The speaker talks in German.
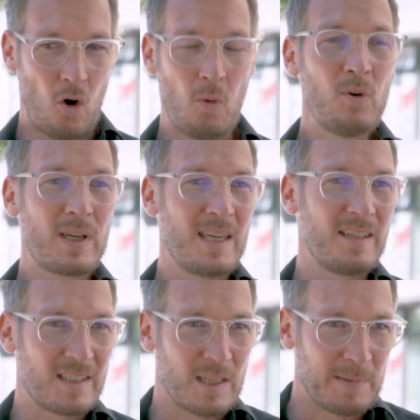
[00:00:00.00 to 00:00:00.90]

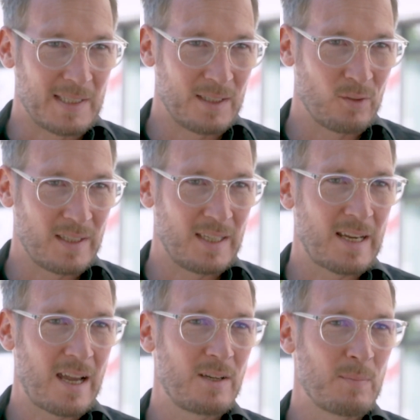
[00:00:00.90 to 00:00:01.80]
homogener die Bedingungen
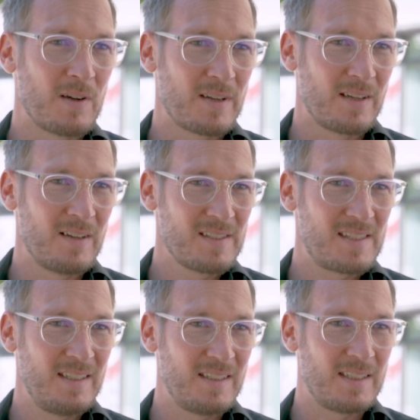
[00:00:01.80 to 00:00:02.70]
in einem Areal
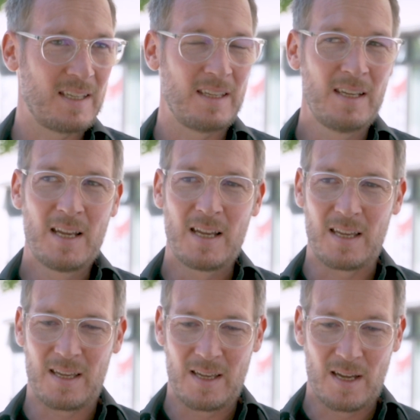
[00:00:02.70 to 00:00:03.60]
sind, je äh,